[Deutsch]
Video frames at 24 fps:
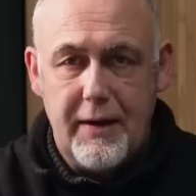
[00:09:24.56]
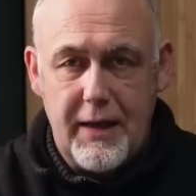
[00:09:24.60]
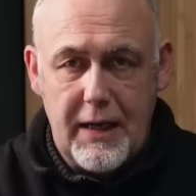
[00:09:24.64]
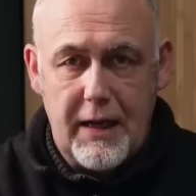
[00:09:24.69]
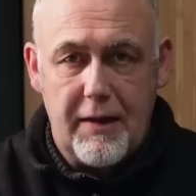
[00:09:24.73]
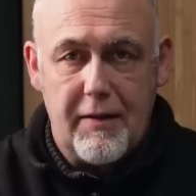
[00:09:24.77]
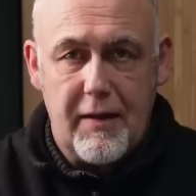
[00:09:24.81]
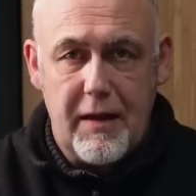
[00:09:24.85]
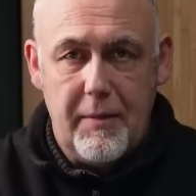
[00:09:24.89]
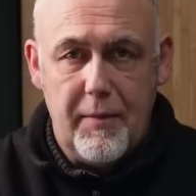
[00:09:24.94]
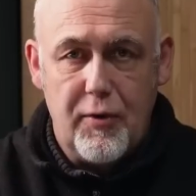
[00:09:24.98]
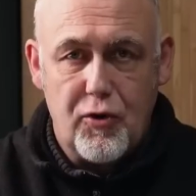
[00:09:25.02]
Ich
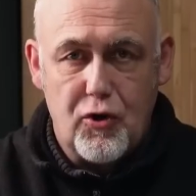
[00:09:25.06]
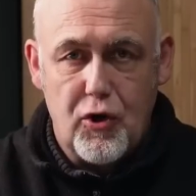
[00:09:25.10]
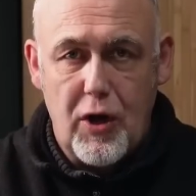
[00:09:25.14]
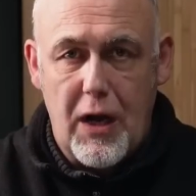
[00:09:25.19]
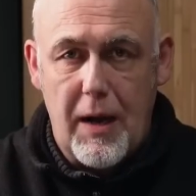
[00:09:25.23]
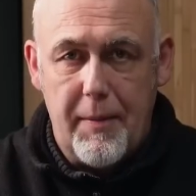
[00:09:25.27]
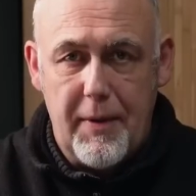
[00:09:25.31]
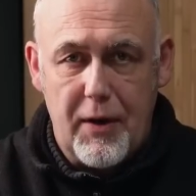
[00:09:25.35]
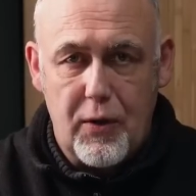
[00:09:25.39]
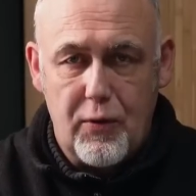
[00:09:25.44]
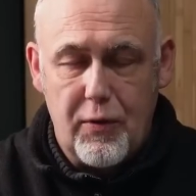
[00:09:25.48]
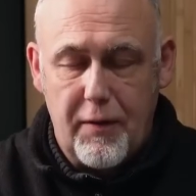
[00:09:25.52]
hatte es nämlich schon
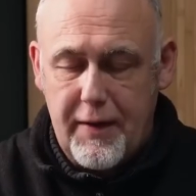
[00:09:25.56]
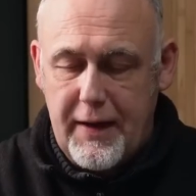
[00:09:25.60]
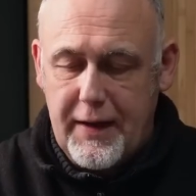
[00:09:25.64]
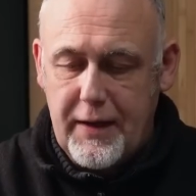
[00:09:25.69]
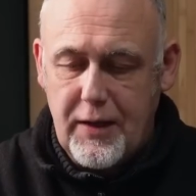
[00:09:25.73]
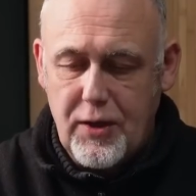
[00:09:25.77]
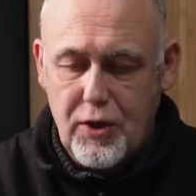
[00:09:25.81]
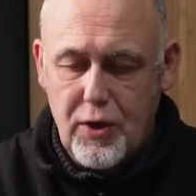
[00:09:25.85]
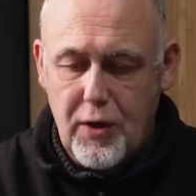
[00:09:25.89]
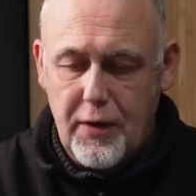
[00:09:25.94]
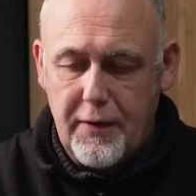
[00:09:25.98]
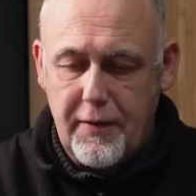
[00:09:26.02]
einmal kurz
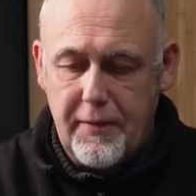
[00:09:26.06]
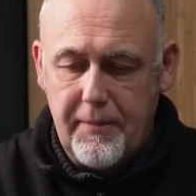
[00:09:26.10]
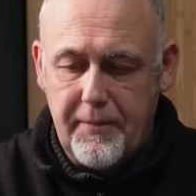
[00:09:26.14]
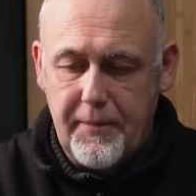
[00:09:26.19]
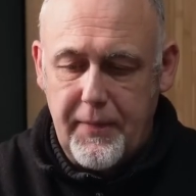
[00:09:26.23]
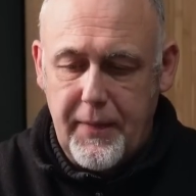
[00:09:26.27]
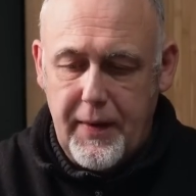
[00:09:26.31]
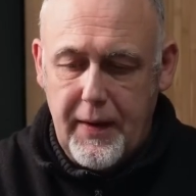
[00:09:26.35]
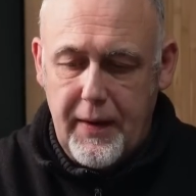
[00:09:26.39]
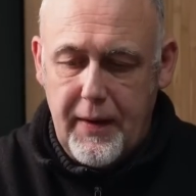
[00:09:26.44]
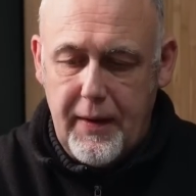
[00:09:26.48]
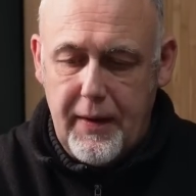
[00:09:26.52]
angeschlossen.
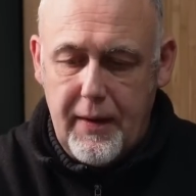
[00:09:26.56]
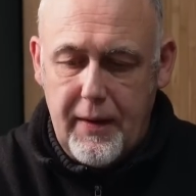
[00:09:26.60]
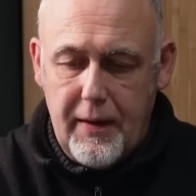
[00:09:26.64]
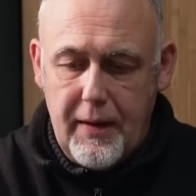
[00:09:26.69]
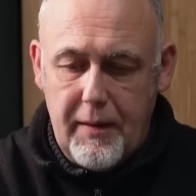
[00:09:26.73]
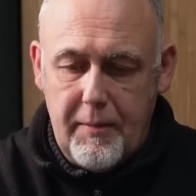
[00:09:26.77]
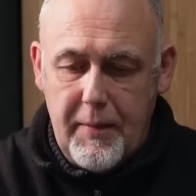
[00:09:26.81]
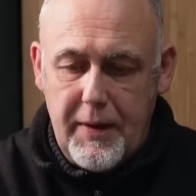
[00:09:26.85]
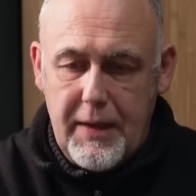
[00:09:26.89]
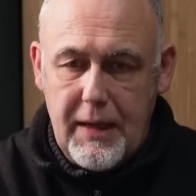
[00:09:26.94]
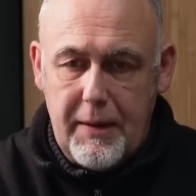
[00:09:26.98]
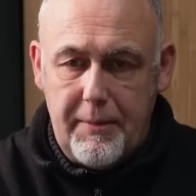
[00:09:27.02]

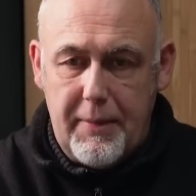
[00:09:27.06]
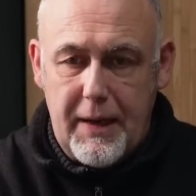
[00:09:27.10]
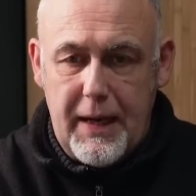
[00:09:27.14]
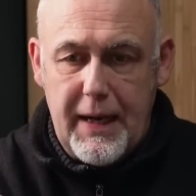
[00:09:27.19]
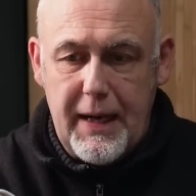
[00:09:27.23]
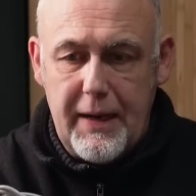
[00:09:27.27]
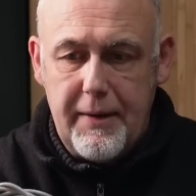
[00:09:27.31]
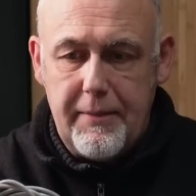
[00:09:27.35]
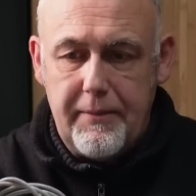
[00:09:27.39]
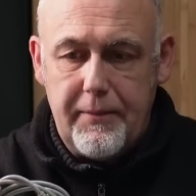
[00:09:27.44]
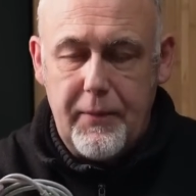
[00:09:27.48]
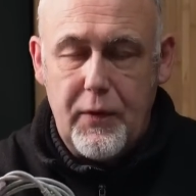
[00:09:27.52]
Mit
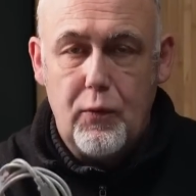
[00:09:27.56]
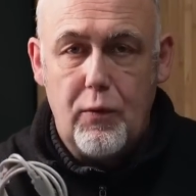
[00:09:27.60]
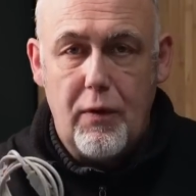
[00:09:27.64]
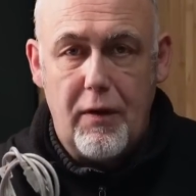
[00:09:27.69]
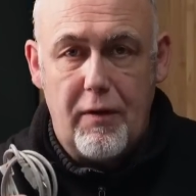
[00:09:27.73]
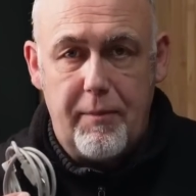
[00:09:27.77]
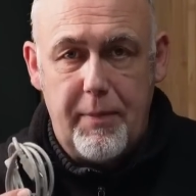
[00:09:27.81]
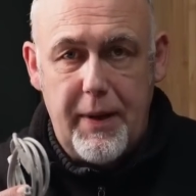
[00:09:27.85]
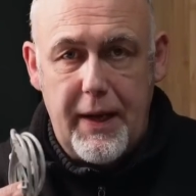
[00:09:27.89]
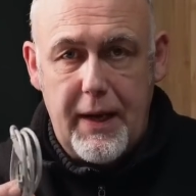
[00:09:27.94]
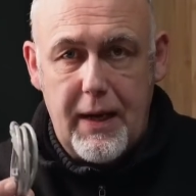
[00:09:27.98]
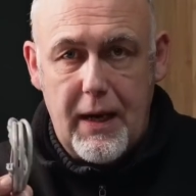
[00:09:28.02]
dabei ein
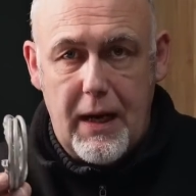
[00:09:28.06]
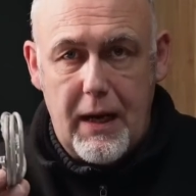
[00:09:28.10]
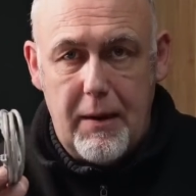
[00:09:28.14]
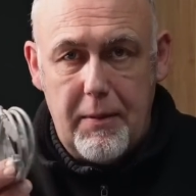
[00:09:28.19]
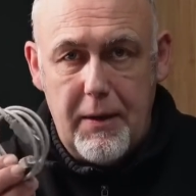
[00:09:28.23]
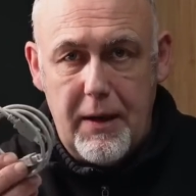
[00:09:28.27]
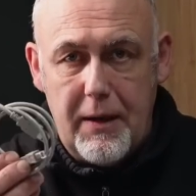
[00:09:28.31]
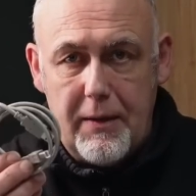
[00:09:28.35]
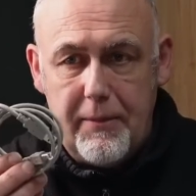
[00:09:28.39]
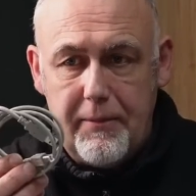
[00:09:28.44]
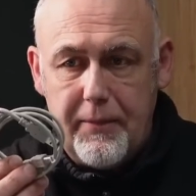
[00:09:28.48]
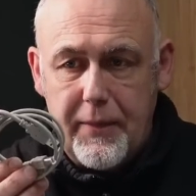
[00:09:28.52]

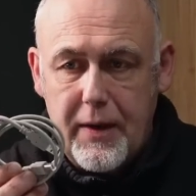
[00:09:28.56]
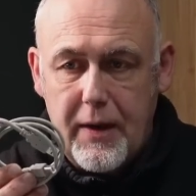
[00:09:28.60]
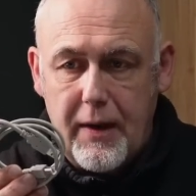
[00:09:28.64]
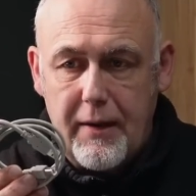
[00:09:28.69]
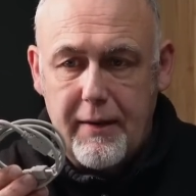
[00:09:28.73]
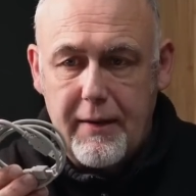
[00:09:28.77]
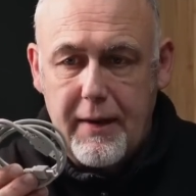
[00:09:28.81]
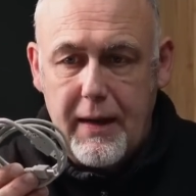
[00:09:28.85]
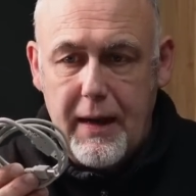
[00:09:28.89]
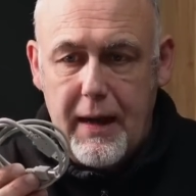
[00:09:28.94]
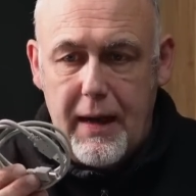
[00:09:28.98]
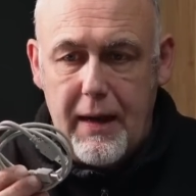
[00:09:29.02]
USB-Kabel,
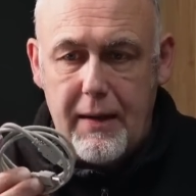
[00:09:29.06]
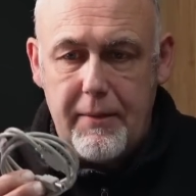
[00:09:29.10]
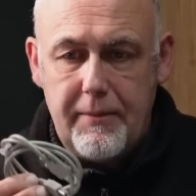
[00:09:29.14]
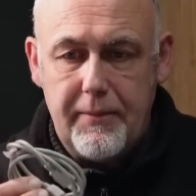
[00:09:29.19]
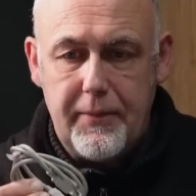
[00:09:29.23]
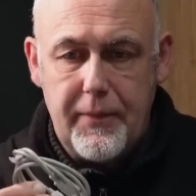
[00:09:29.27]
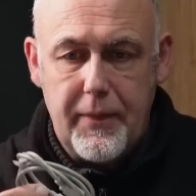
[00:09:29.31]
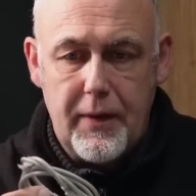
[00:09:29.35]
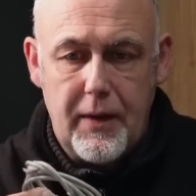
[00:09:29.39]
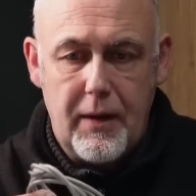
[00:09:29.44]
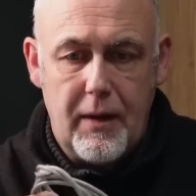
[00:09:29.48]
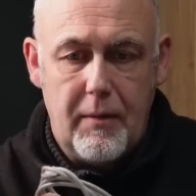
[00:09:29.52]
ganz klar,
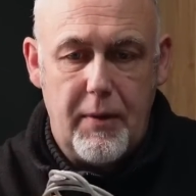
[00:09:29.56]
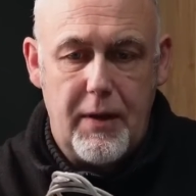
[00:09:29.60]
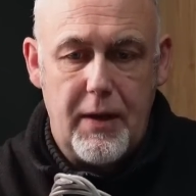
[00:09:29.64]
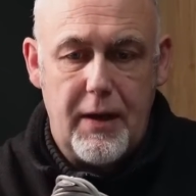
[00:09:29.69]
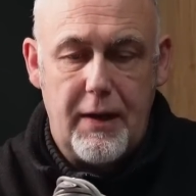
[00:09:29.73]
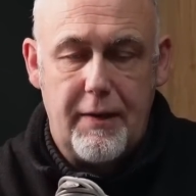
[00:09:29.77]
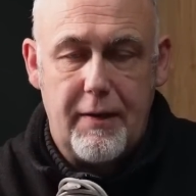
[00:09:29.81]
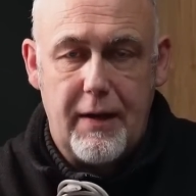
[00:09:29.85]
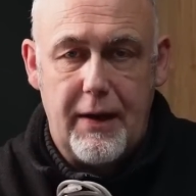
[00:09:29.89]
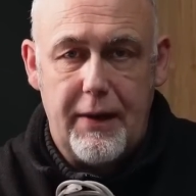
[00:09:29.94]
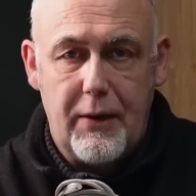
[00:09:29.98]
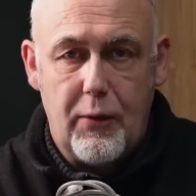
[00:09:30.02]
damit ihr
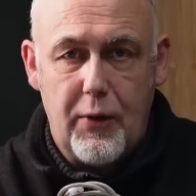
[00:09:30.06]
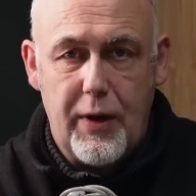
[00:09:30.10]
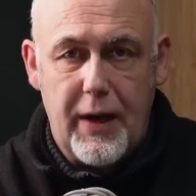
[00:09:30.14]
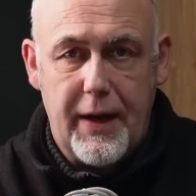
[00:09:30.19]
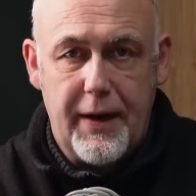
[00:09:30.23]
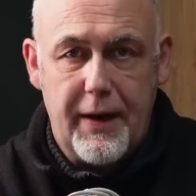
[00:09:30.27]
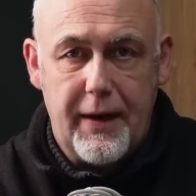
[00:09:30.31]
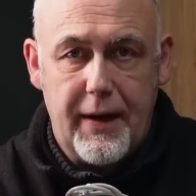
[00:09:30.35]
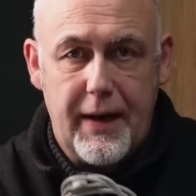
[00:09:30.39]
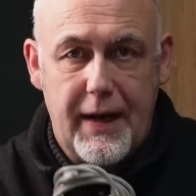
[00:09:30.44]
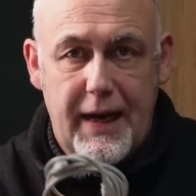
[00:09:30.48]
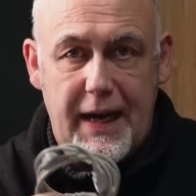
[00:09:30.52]
das an
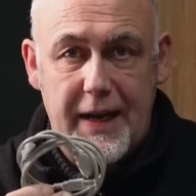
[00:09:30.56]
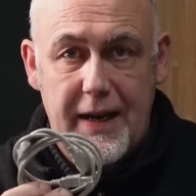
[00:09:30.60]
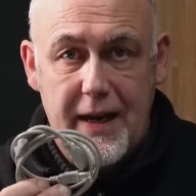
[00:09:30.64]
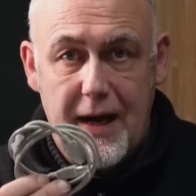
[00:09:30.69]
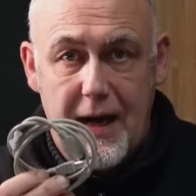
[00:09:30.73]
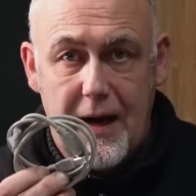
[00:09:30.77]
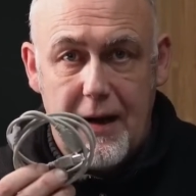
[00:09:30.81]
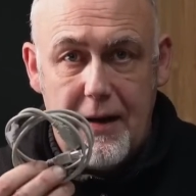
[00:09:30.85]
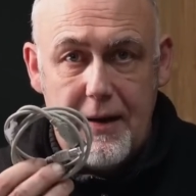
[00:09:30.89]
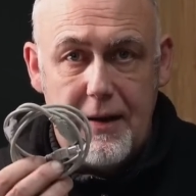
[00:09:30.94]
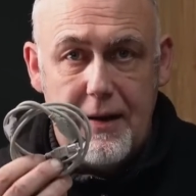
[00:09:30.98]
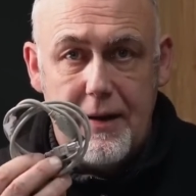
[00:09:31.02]
euren
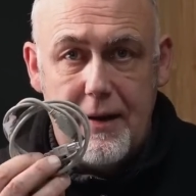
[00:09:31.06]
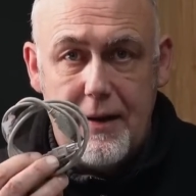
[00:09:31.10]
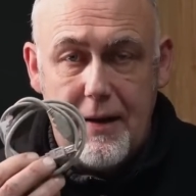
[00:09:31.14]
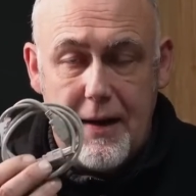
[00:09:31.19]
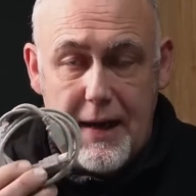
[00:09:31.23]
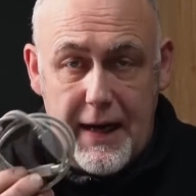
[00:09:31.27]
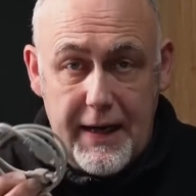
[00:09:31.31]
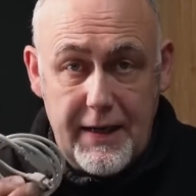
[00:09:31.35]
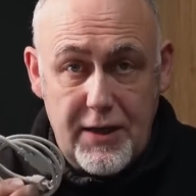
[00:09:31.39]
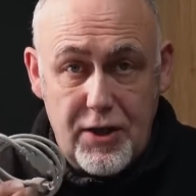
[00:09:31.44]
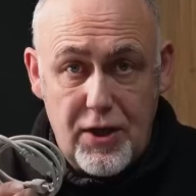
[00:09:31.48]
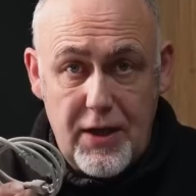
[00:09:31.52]
Rechner
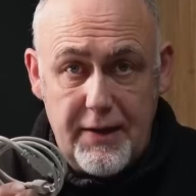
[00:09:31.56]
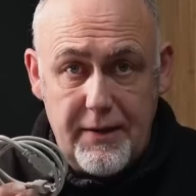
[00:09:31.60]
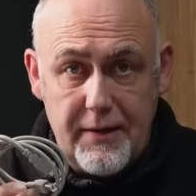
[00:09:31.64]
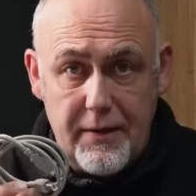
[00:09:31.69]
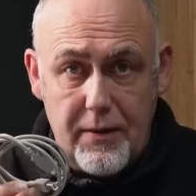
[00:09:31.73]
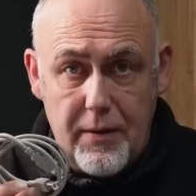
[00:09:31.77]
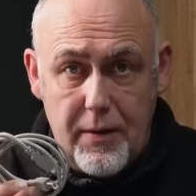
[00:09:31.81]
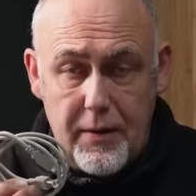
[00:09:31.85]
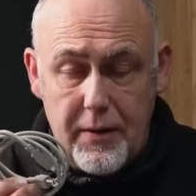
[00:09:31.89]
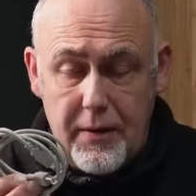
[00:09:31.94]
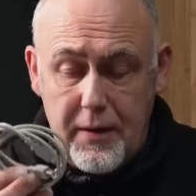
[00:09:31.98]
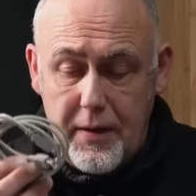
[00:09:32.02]
anschließen
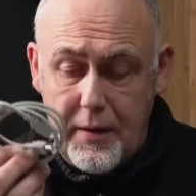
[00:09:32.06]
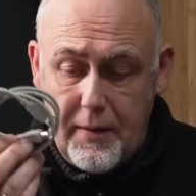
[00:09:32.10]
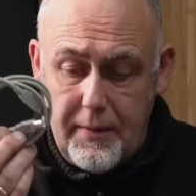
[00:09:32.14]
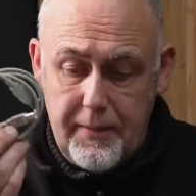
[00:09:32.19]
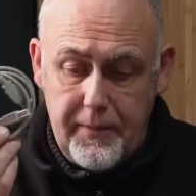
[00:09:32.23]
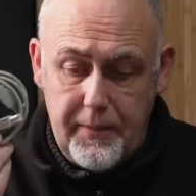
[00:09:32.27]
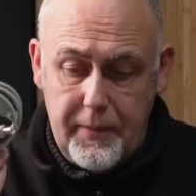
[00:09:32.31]
könnt.